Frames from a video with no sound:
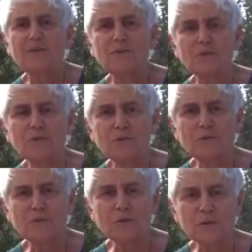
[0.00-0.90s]
Donc de
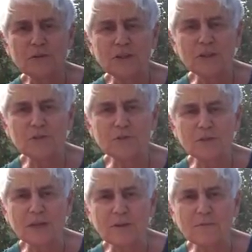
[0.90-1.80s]
nouveau aussi ce
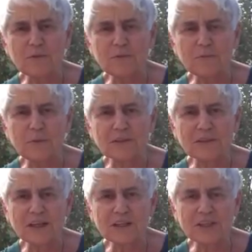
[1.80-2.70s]
thème du
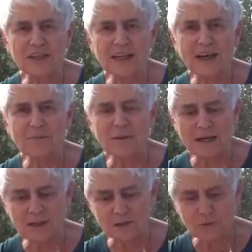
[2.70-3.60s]
passage des larmes
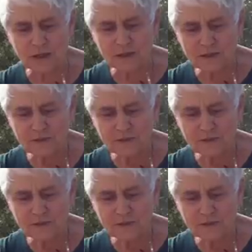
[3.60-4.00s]
à la joie.